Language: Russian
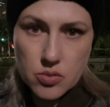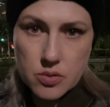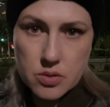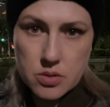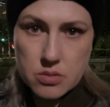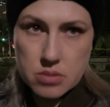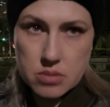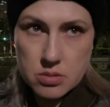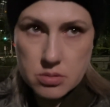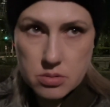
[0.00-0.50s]

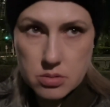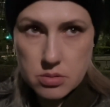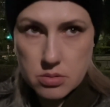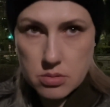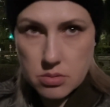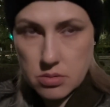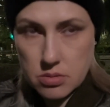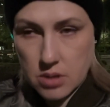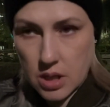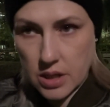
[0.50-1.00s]

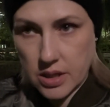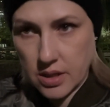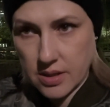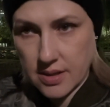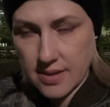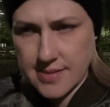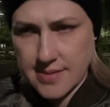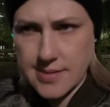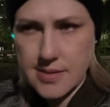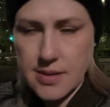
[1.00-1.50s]
вот,
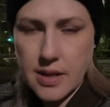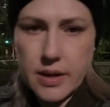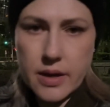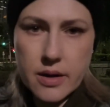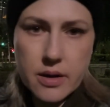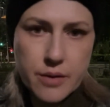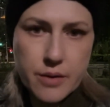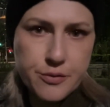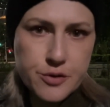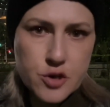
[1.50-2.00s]
каких-то
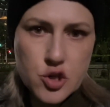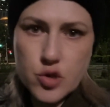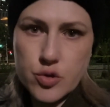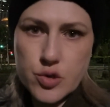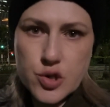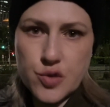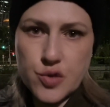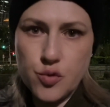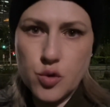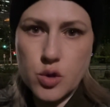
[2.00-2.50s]
снеков,
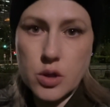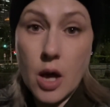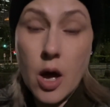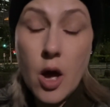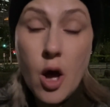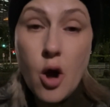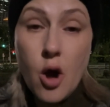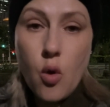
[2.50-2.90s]
еще чего-то.